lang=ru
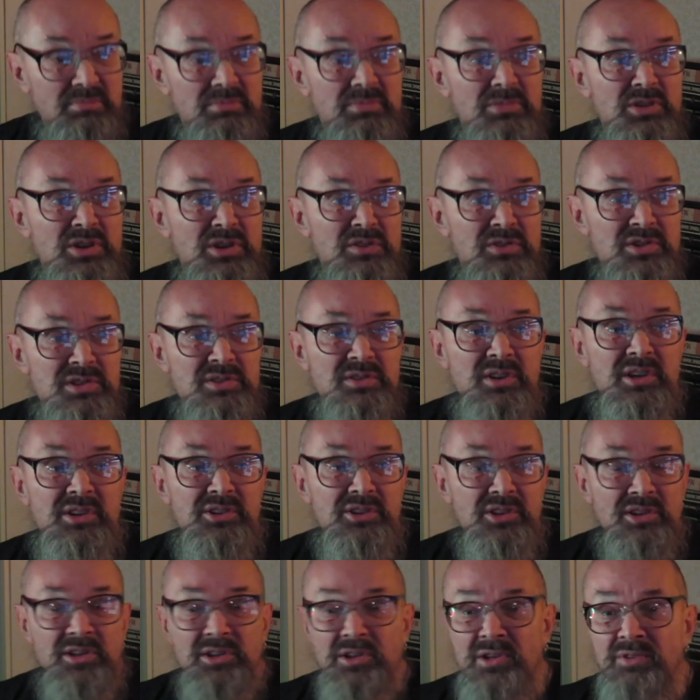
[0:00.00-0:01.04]
не вызывает
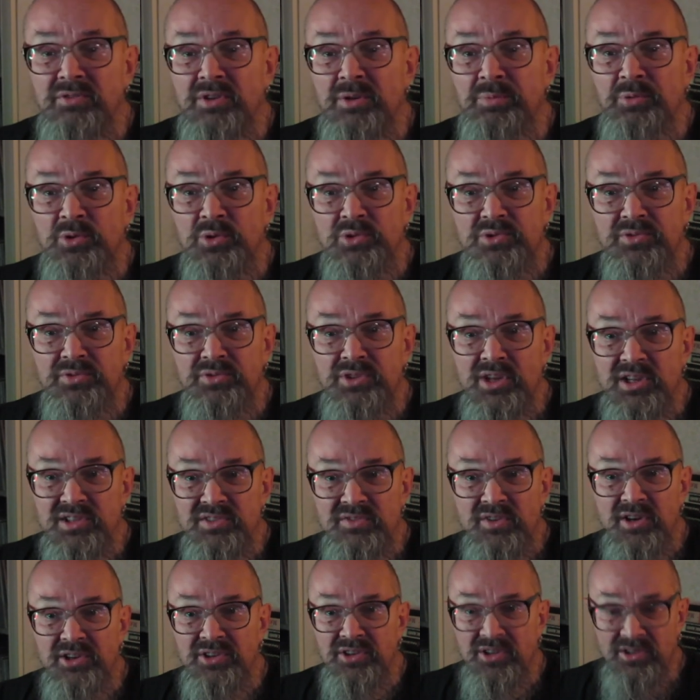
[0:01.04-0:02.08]
никаких вопросов
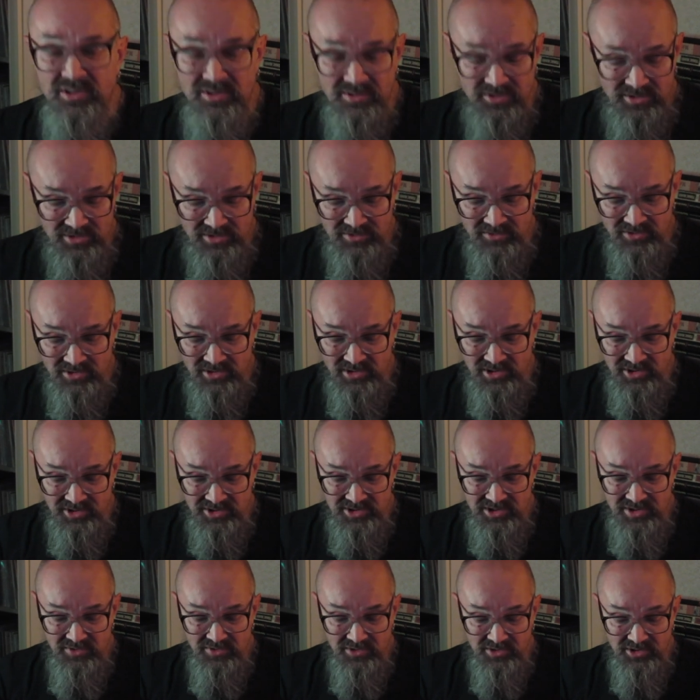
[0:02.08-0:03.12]
название этого
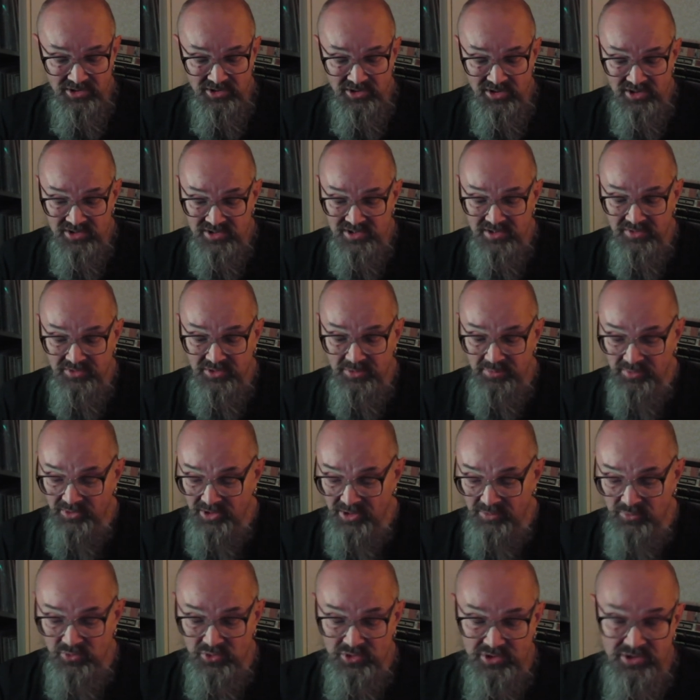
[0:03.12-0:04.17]
коллектива «Тенья завтра»,
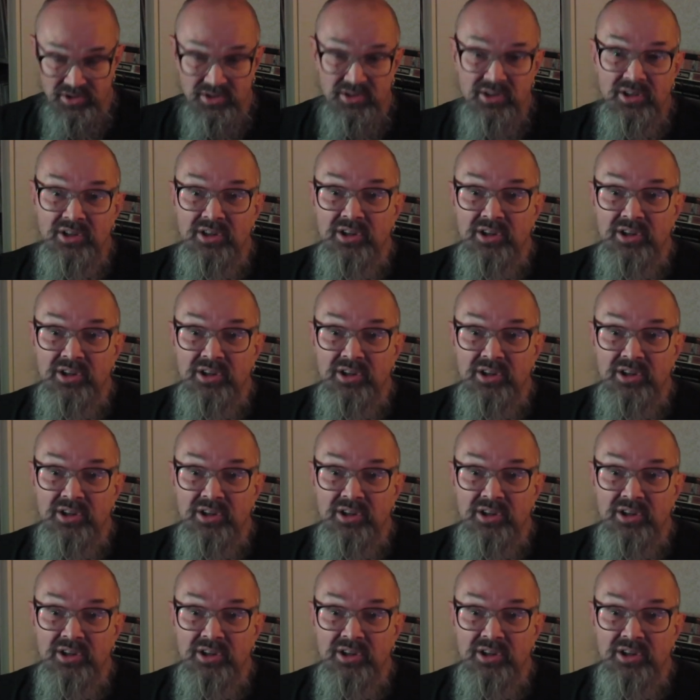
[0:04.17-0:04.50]
потому что,